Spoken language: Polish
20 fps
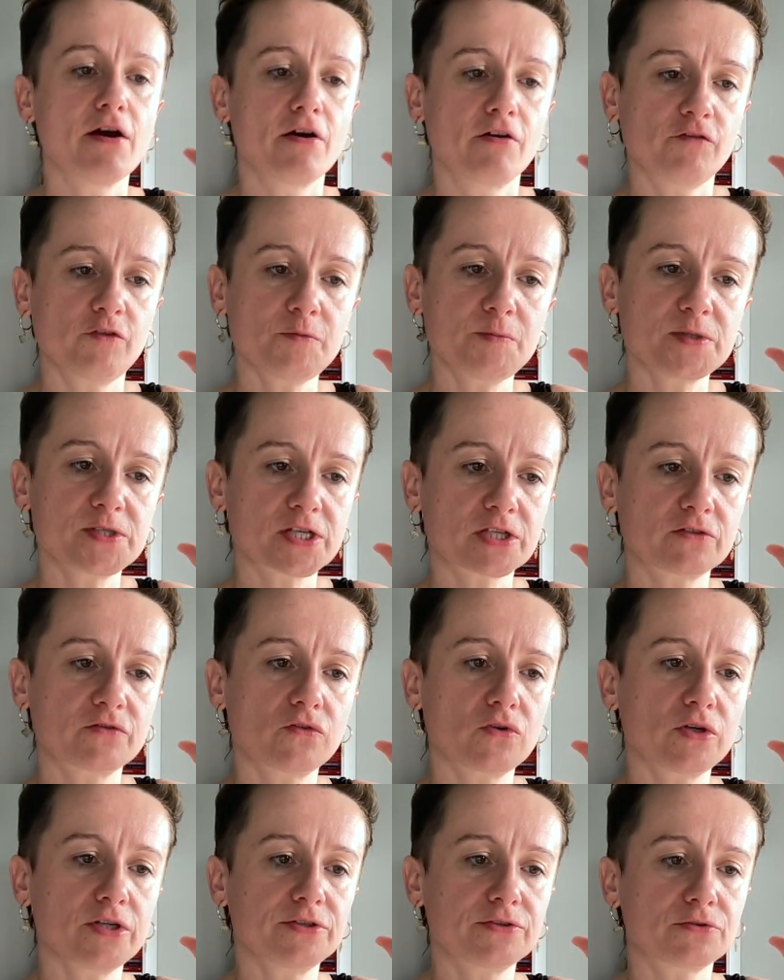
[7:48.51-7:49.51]
wypicie
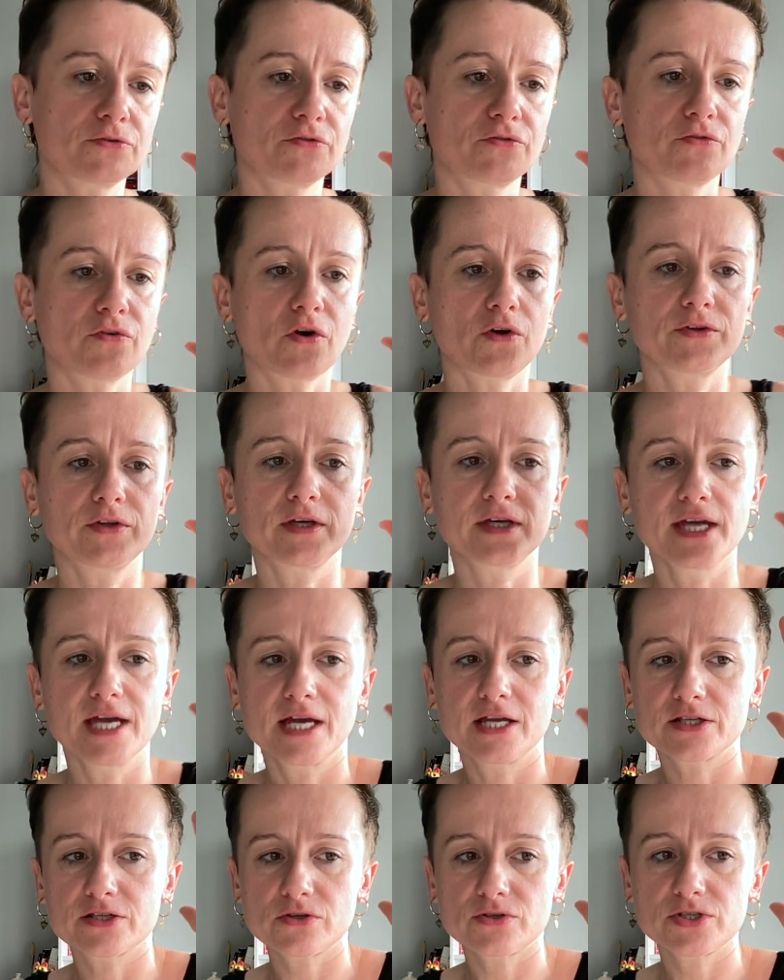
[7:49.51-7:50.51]
2 litrów wody,
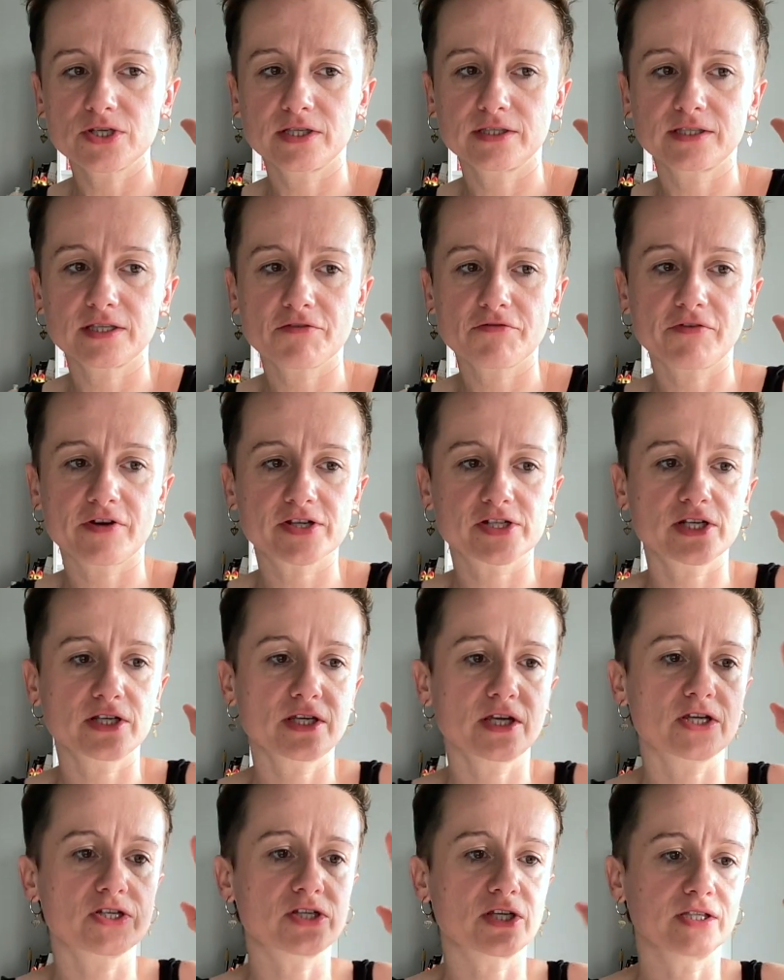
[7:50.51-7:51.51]
codzienne
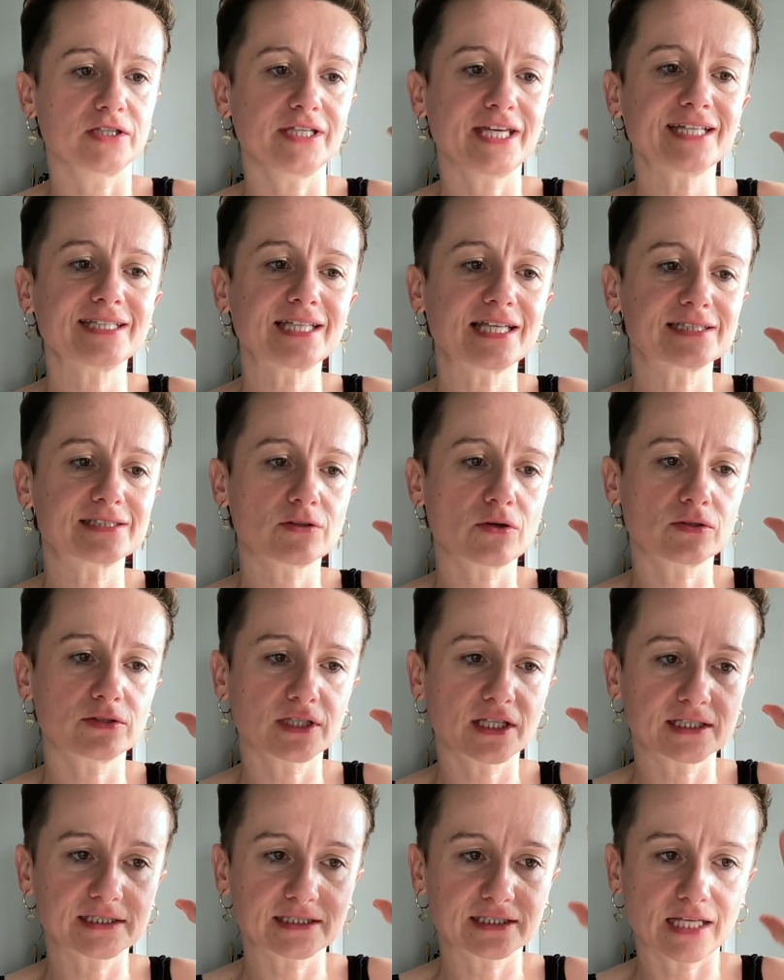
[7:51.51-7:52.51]
ważenie się, dieta
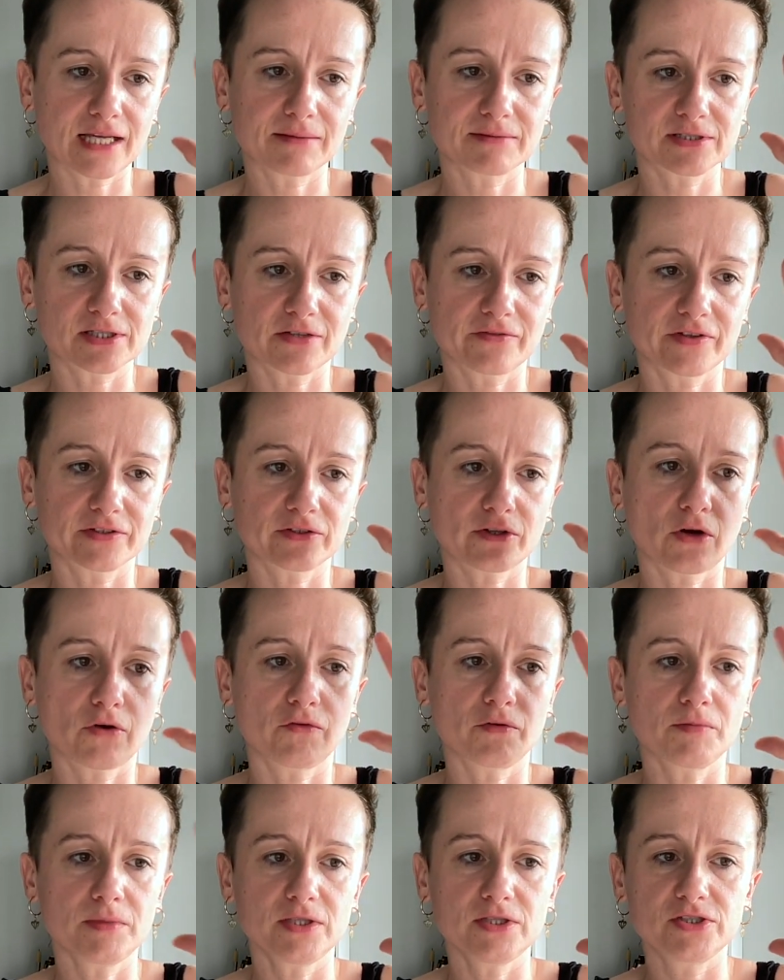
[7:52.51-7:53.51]
zgodna z celem
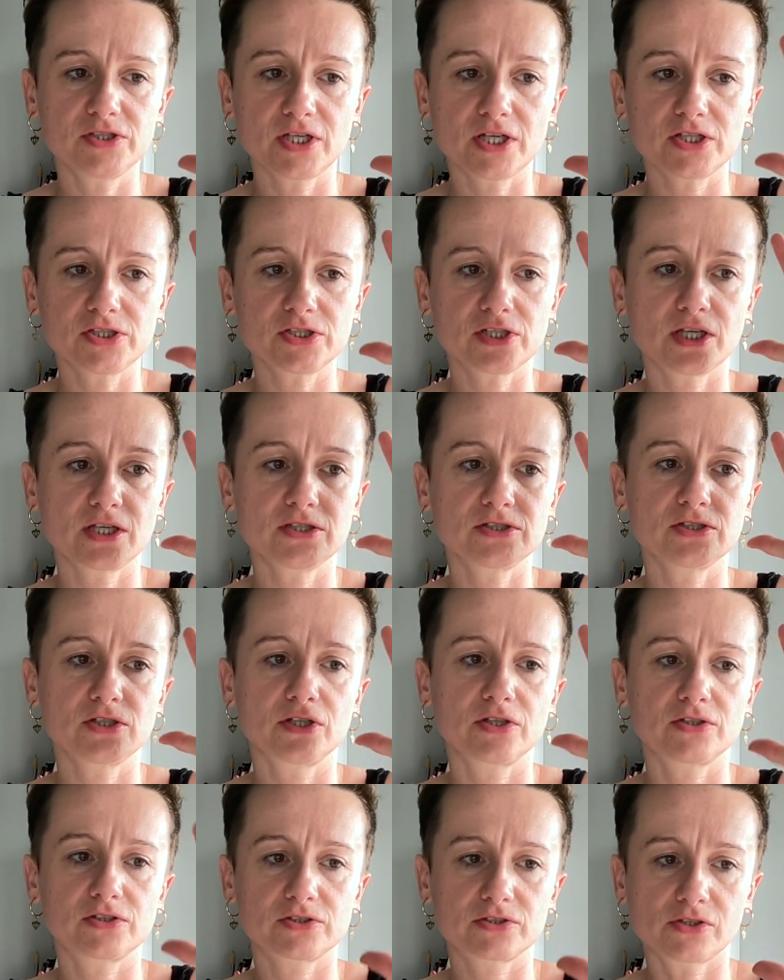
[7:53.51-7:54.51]
sylwetkowym i 10
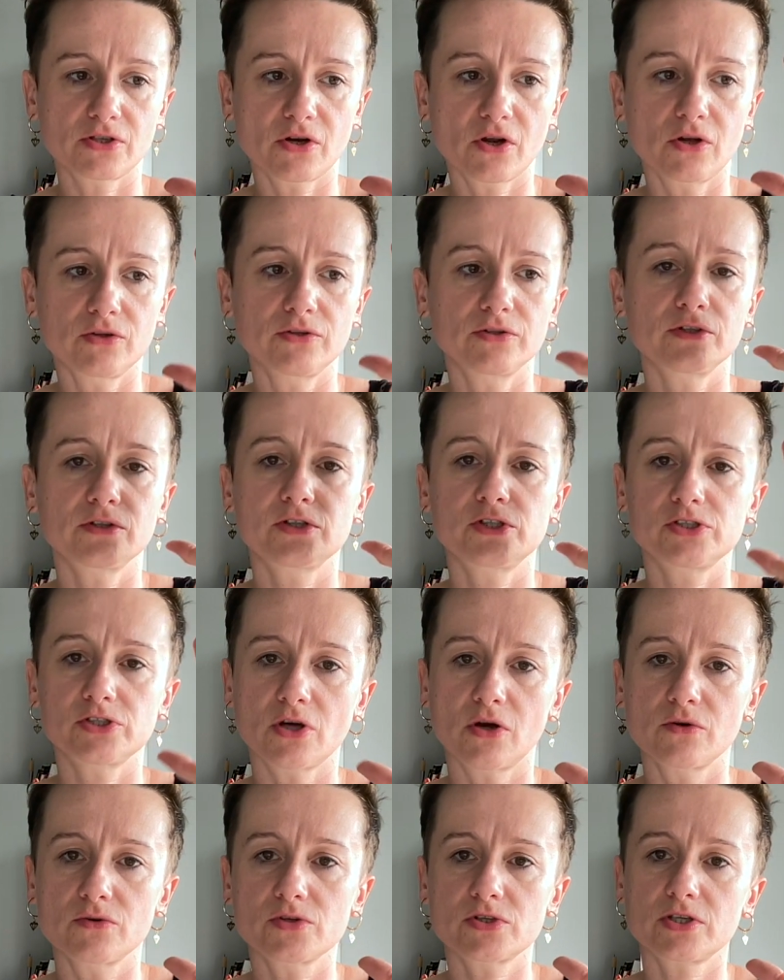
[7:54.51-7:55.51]
stron
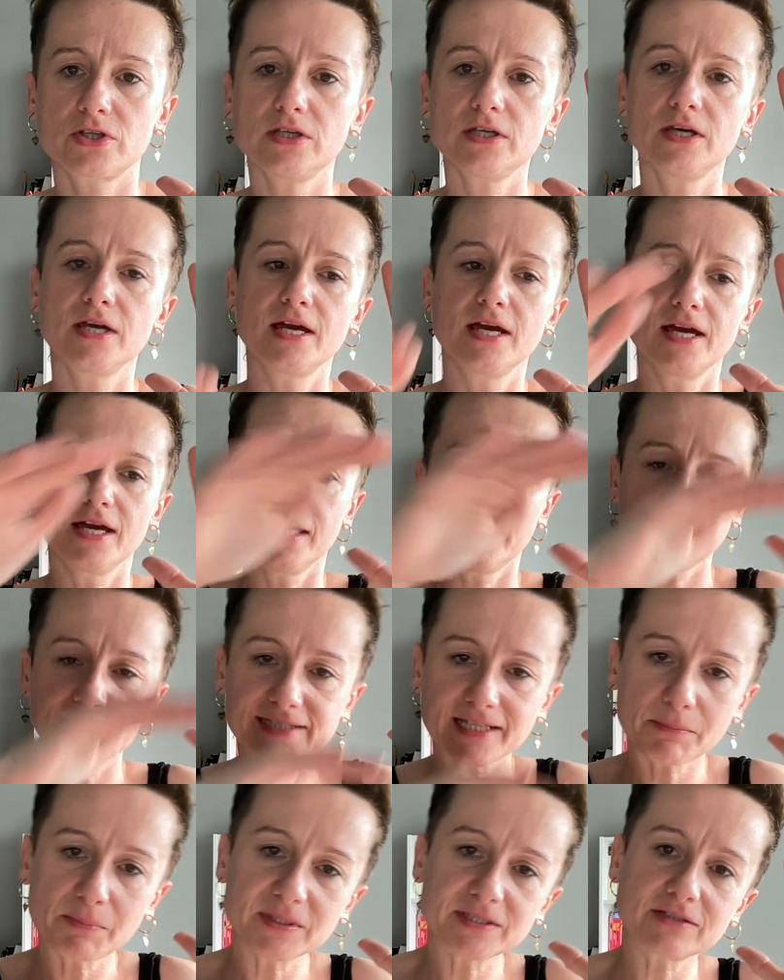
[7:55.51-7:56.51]
książki i
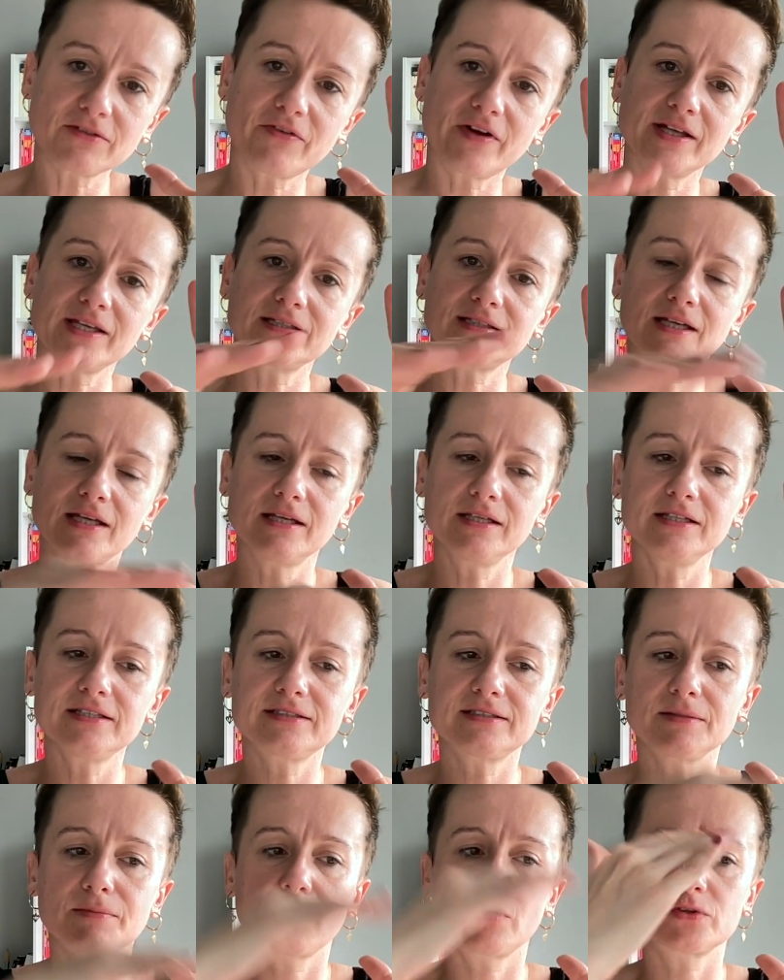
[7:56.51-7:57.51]
zapisywanie tej
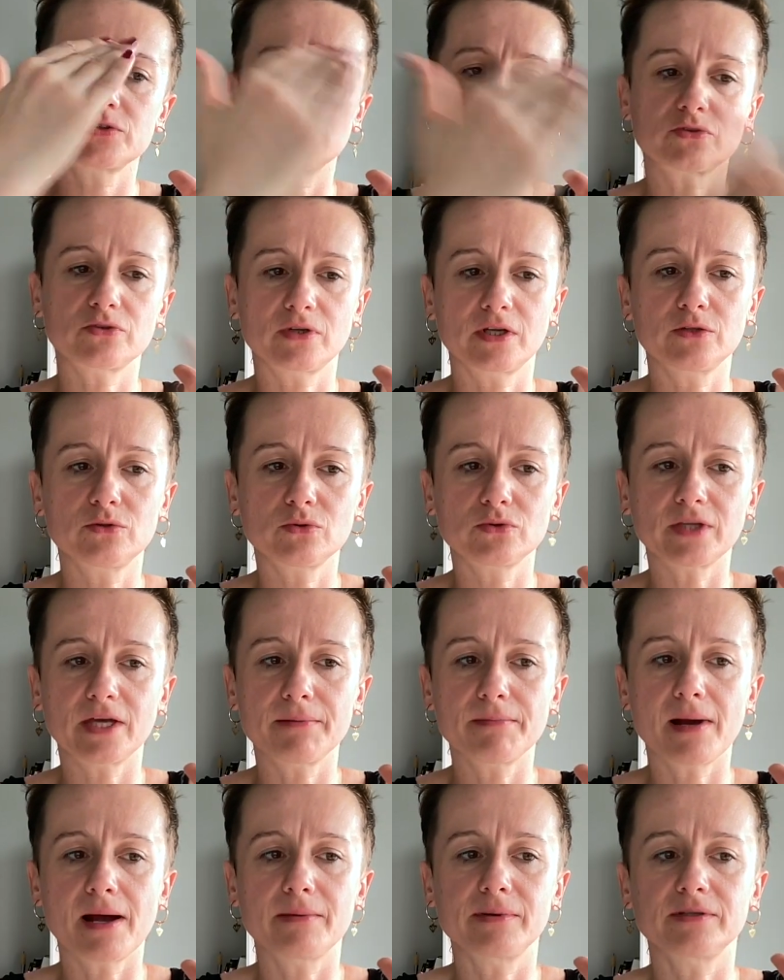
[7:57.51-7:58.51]
listy mocy, której
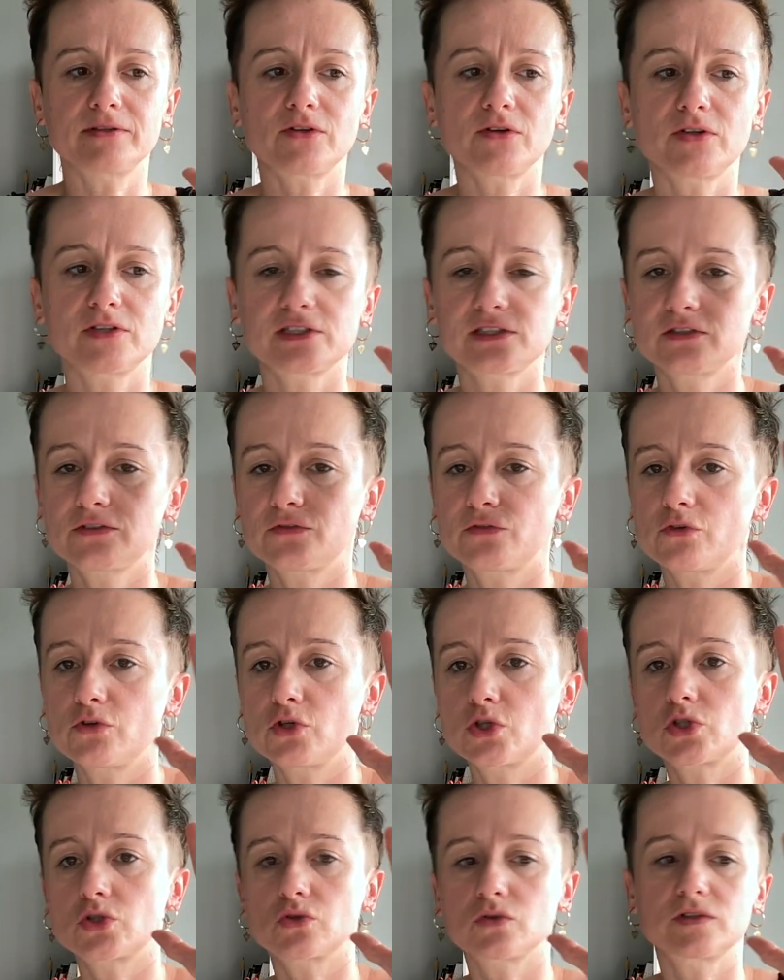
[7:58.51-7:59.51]
tutaj mamy, to jest
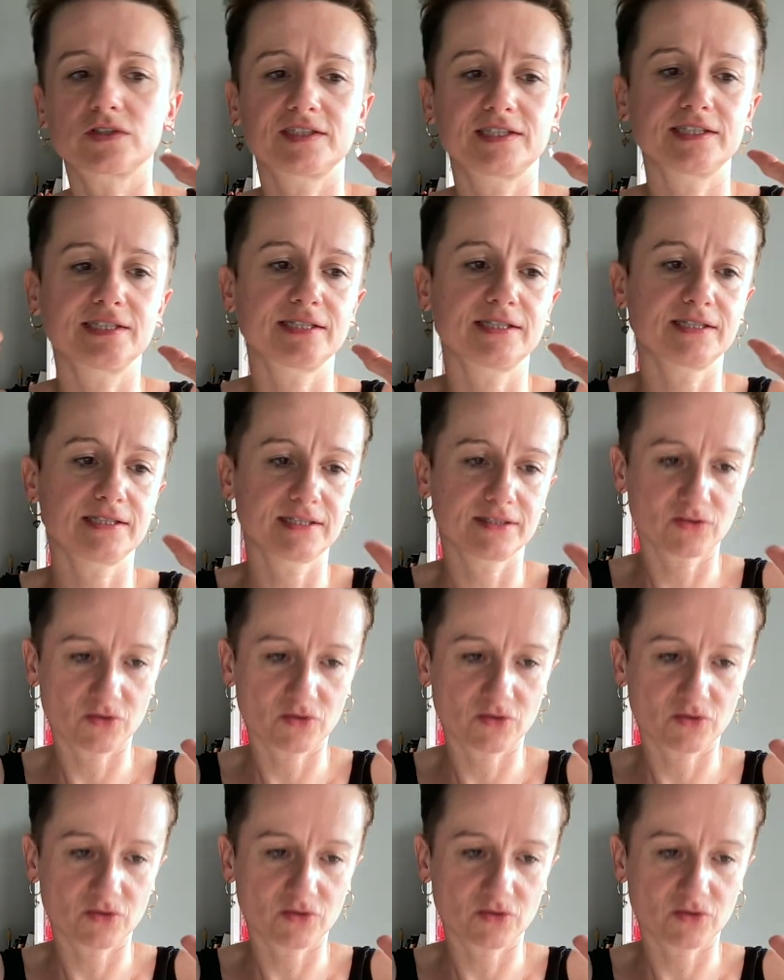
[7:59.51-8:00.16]
Twój szósty